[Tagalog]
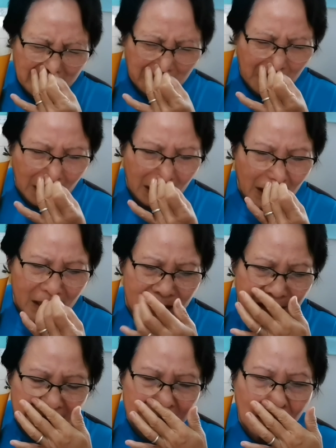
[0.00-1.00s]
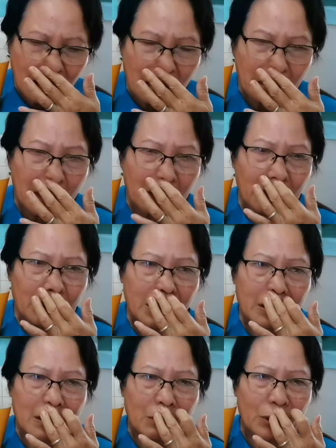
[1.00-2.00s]
Mental na ako po yung
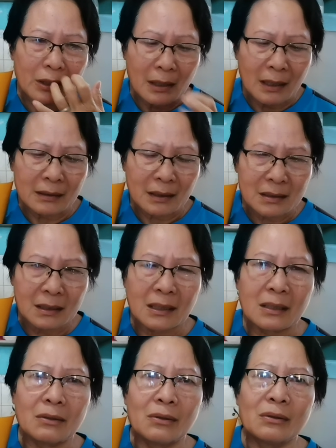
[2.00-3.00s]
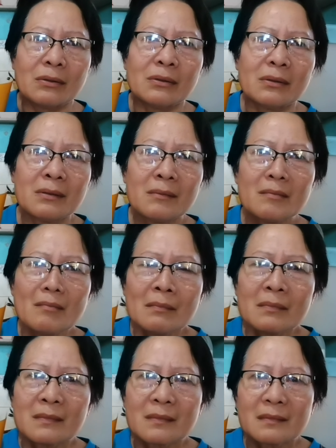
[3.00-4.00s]
pinabayaan sa ginoo.
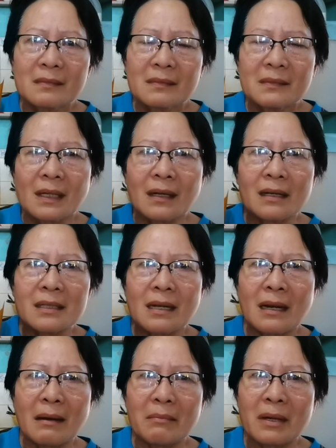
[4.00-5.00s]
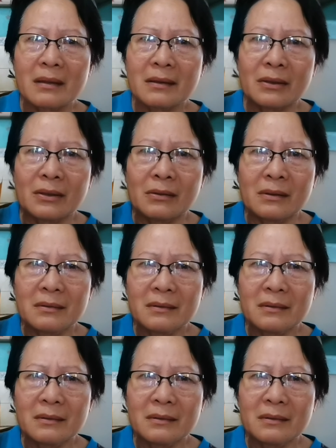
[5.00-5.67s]
Dagang salamat daw.